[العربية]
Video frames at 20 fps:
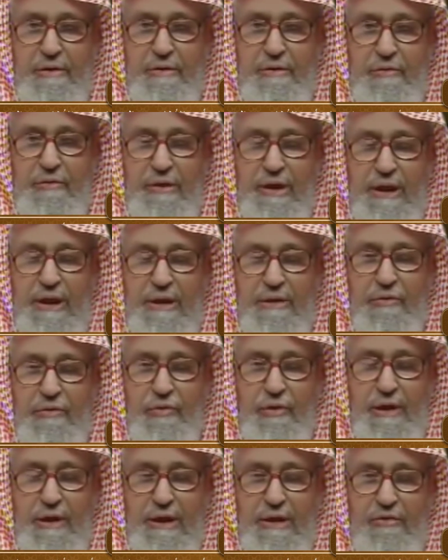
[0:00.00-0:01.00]
وحد
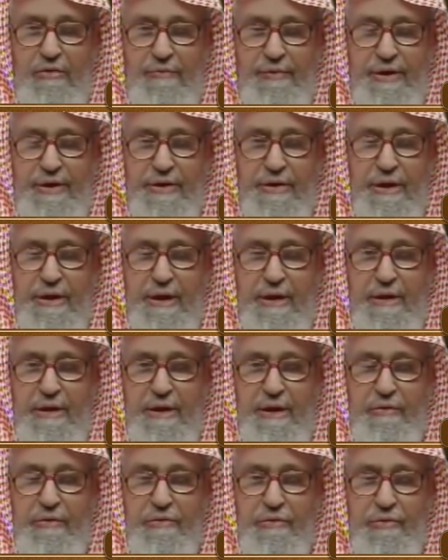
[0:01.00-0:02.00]
الله ومن
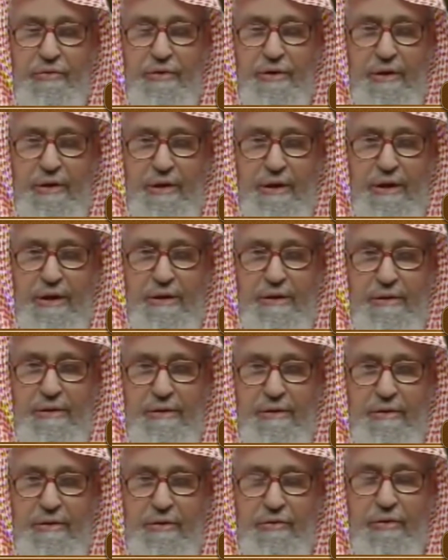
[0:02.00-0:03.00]
يتعدى حدود الله
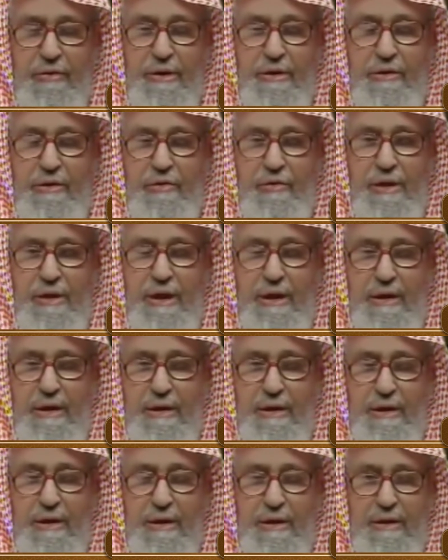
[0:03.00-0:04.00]
يدخله
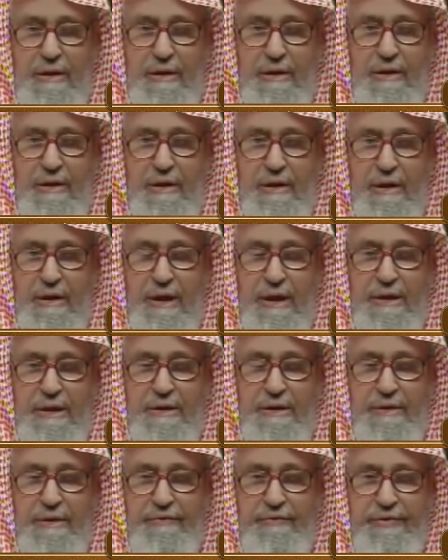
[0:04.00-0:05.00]
نارا
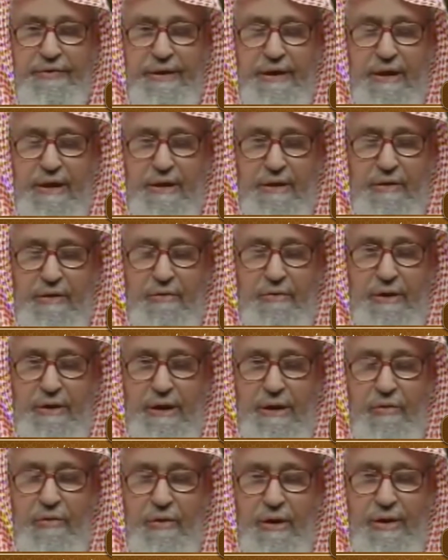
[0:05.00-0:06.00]
خالدا فيها
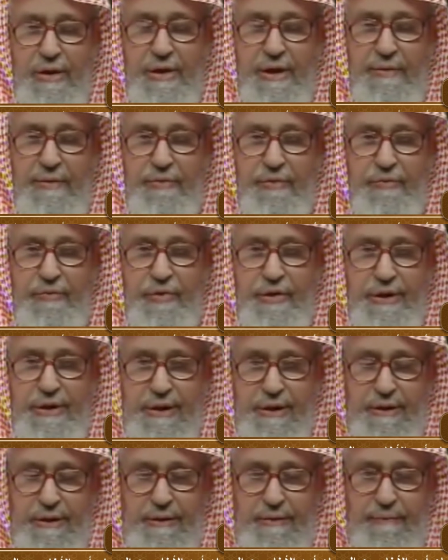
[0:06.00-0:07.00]
وله عذاب
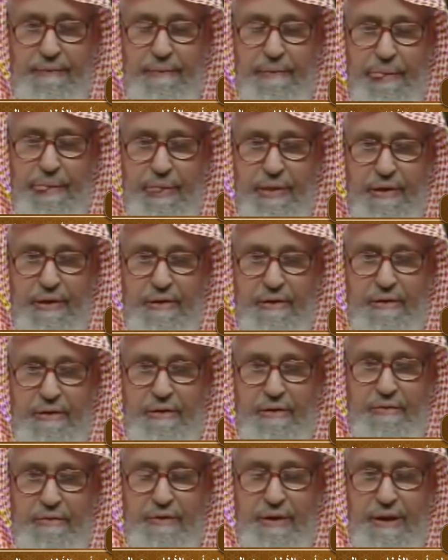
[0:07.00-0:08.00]
مهين
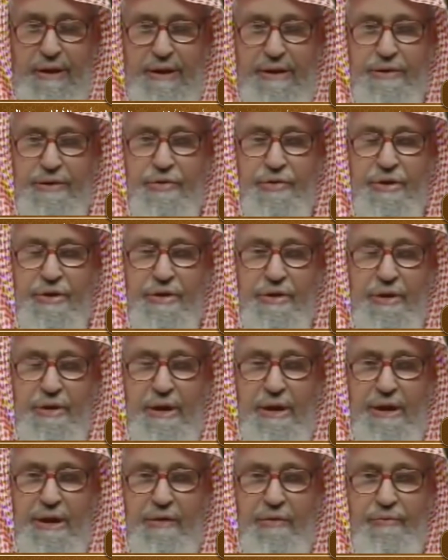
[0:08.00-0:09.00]
ولا يجوز
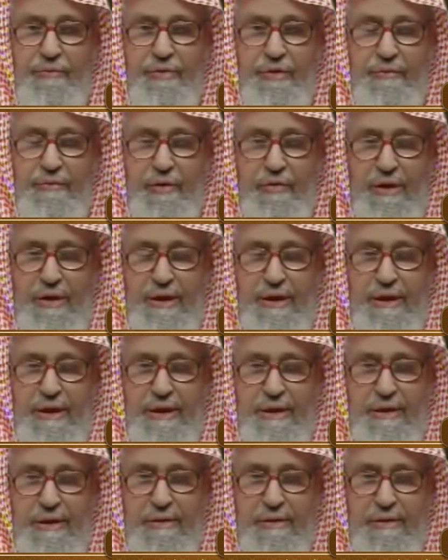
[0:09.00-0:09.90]
التلاعب بالمواريث